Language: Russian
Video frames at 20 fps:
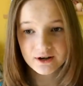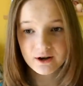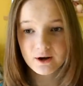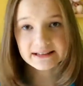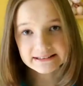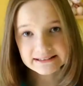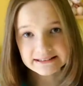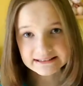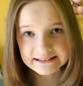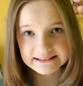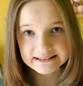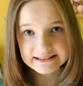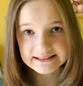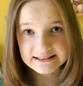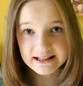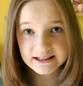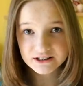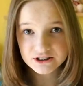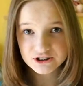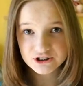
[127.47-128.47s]
Эта книга
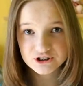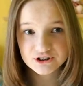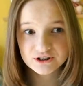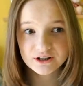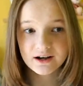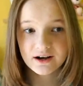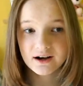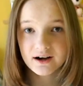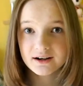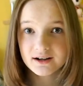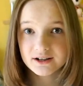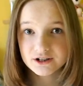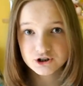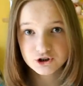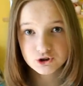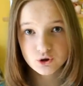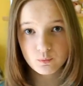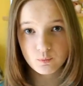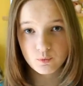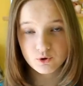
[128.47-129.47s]
достаточно
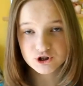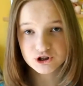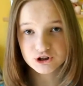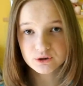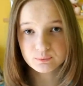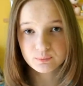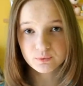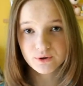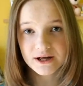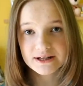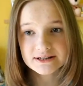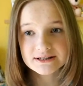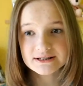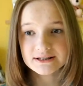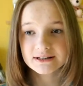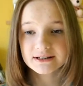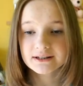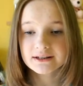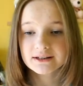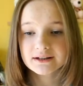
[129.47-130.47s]
хорошо может напугать,
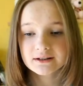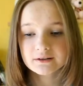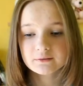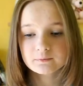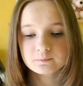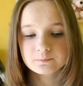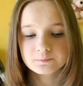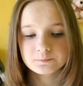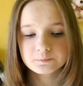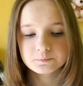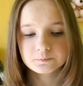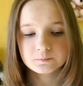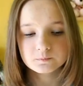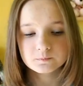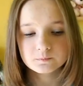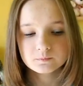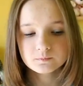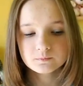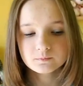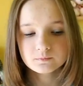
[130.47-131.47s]
и
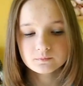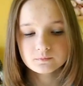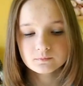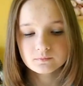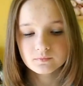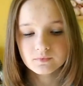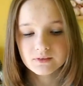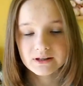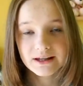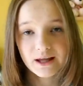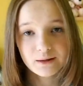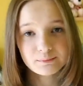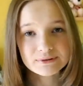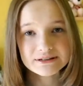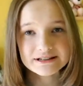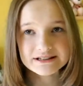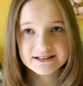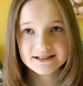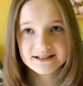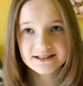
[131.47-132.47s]
я бы
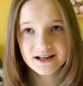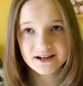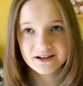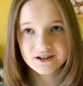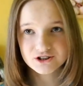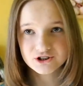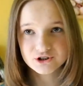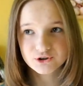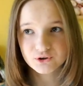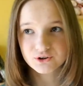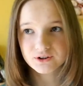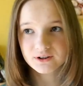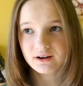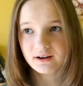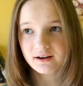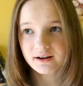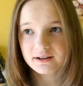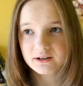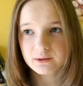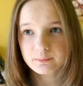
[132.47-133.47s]
не сказала, что это
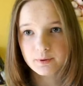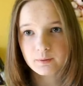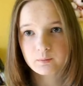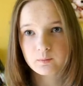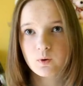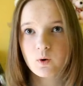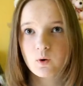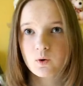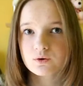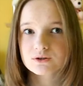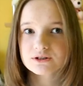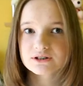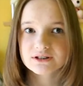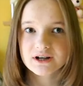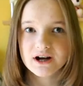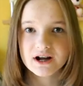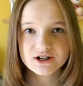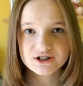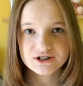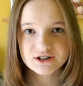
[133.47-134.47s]
какая-то прям о,
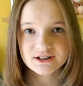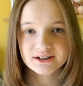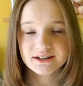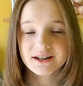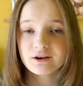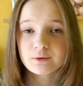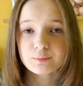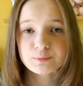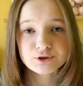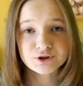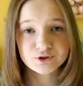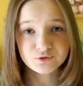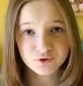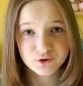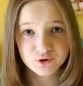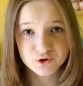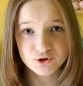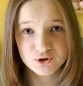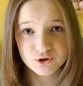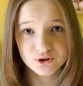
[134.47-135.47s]
страшная. Я вообще не
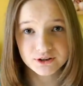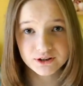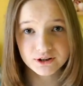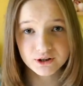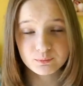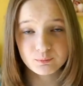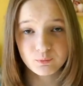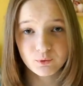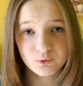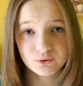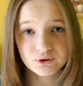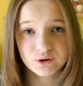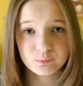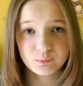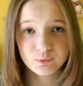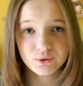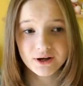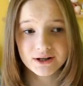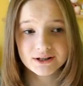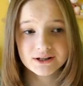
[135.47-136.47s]
верю, что книги могут
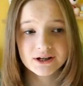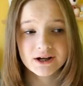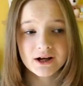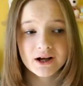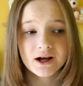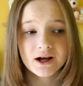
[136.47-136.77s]
напугать.